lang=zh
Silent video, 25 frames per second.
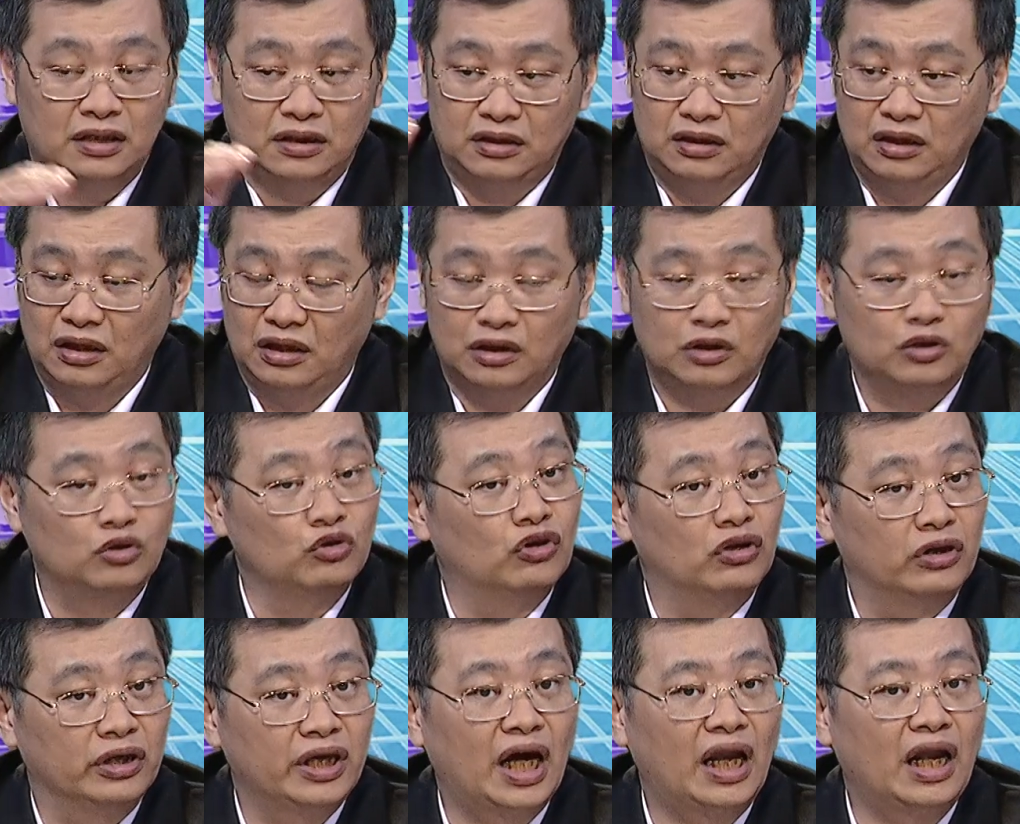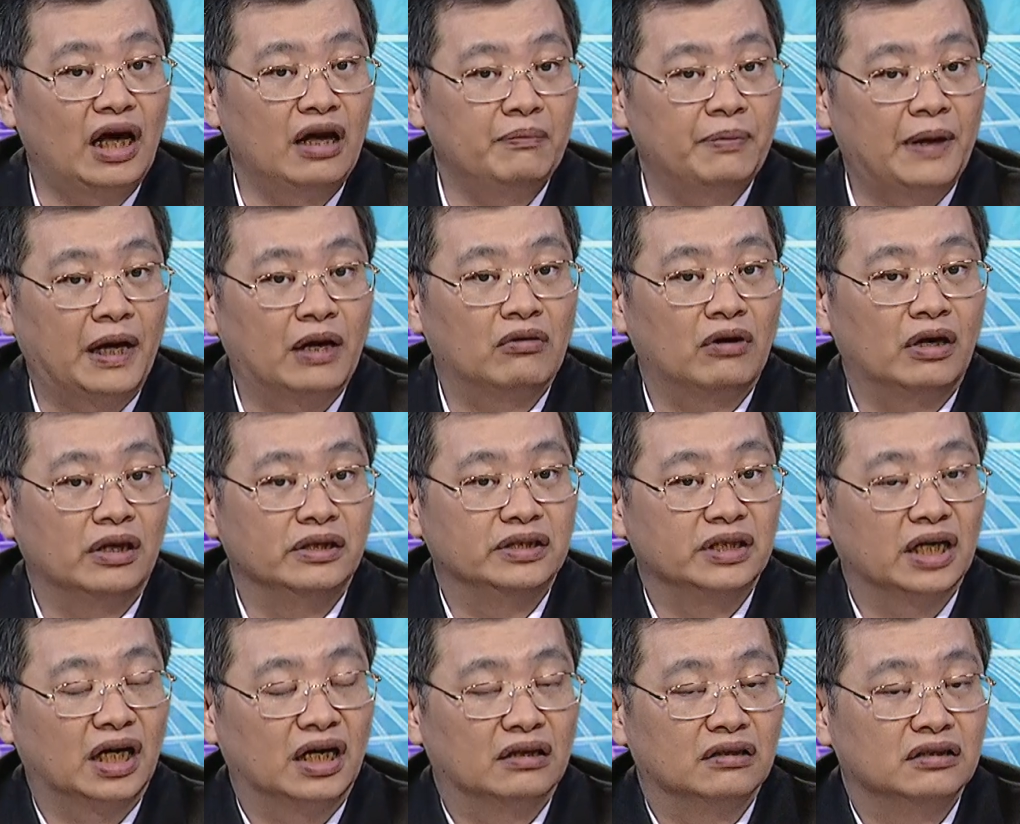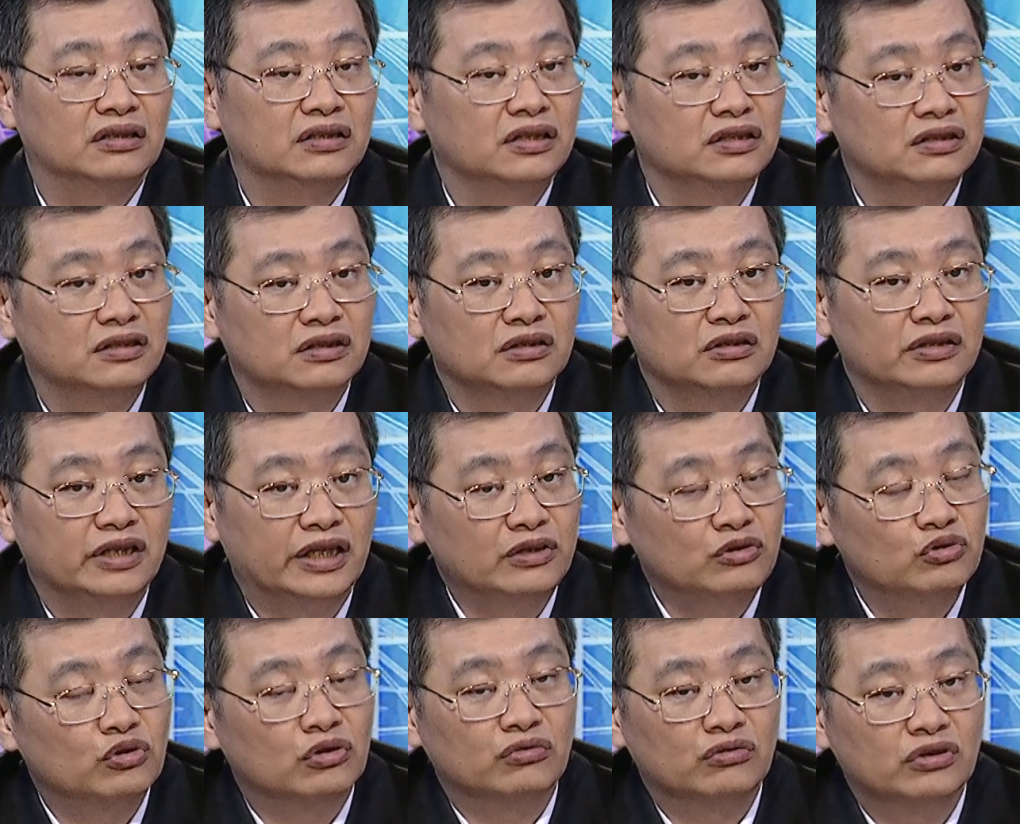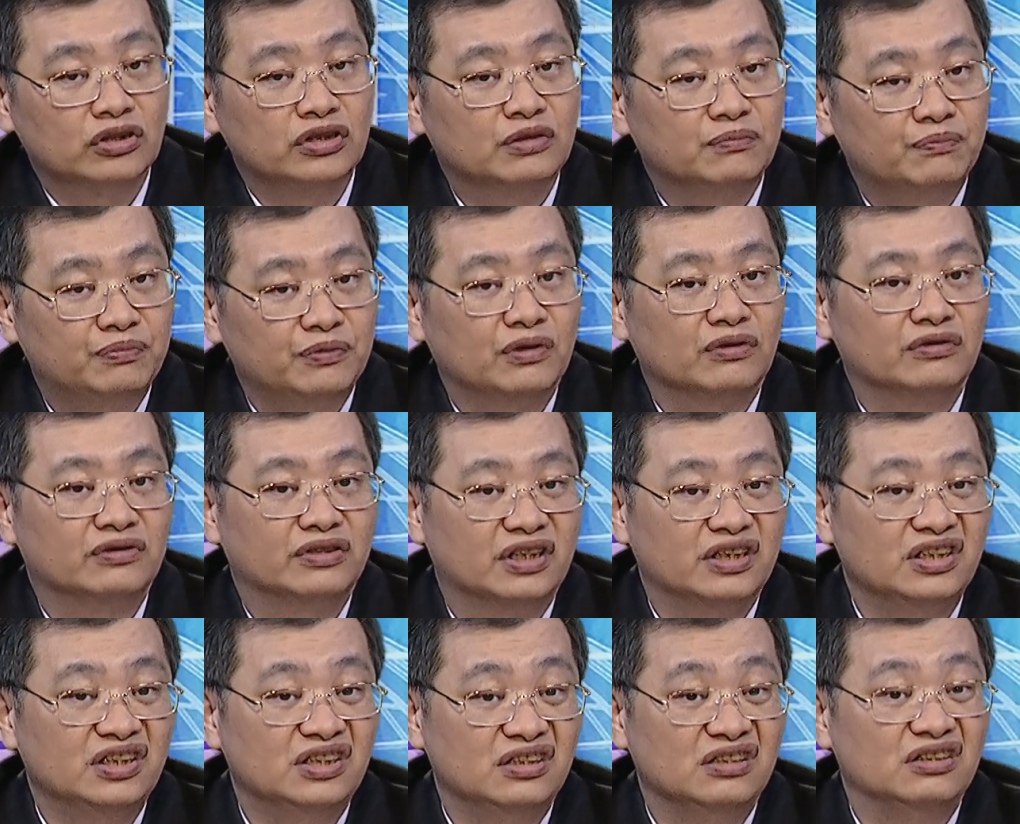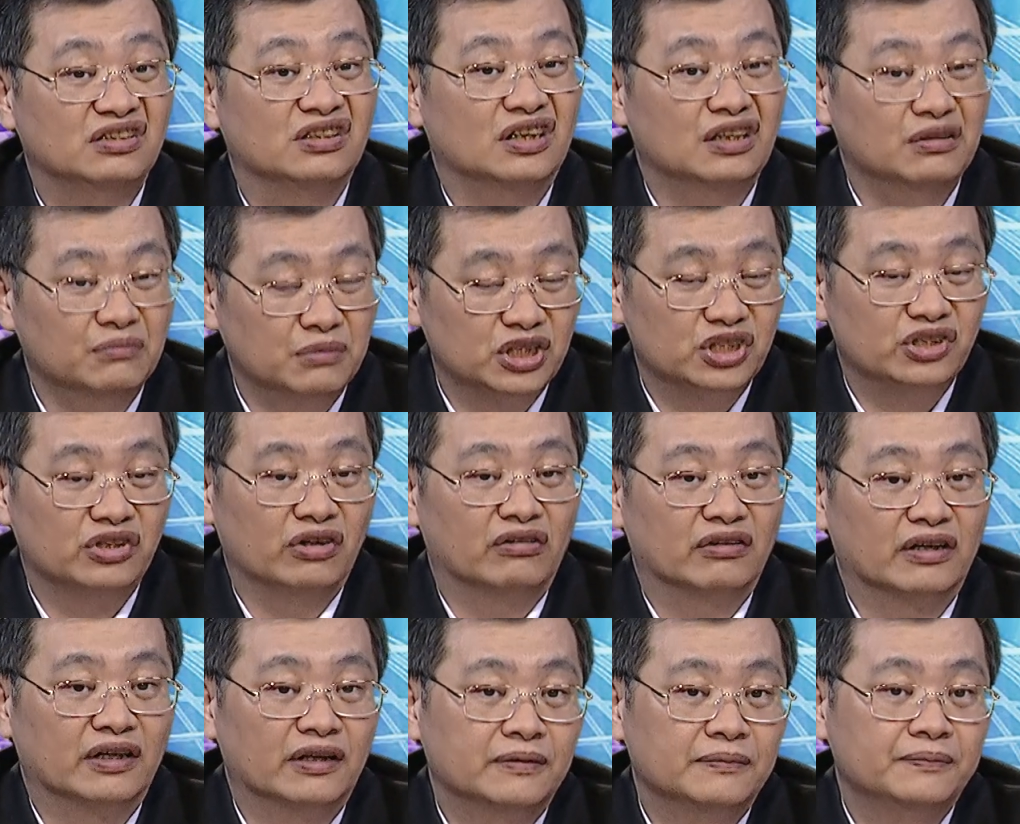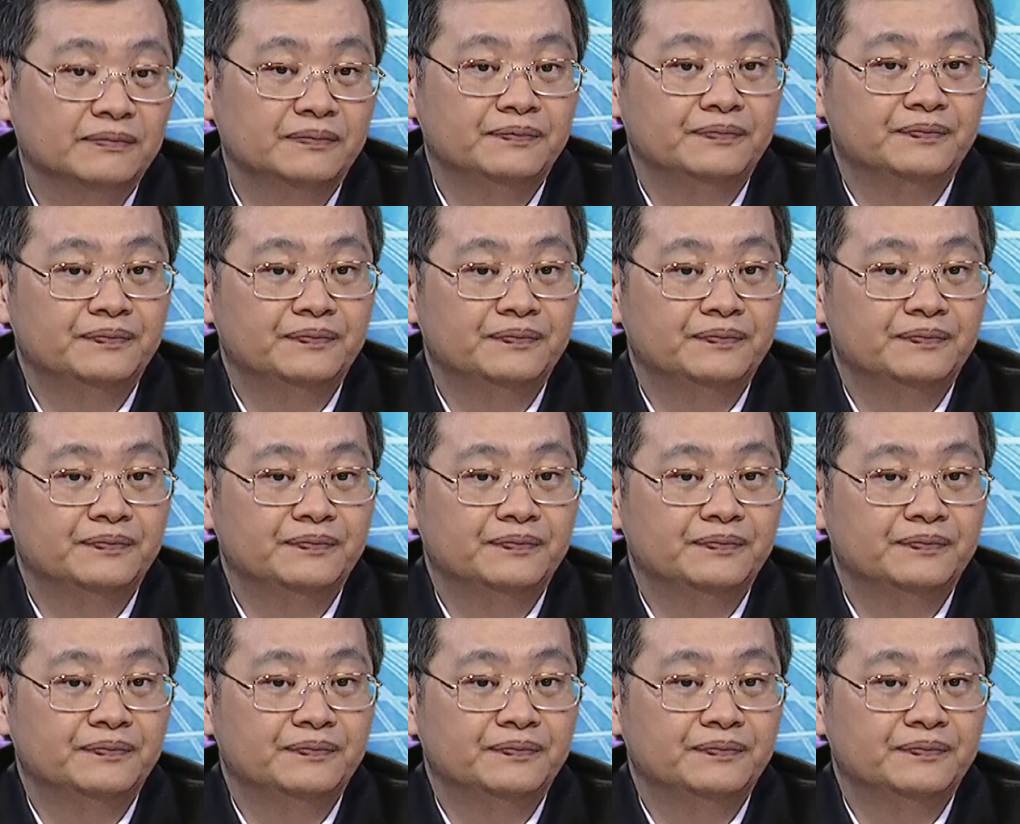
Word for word: 那如果压到一百块以下，其实联准会就不用升息升那么凶了。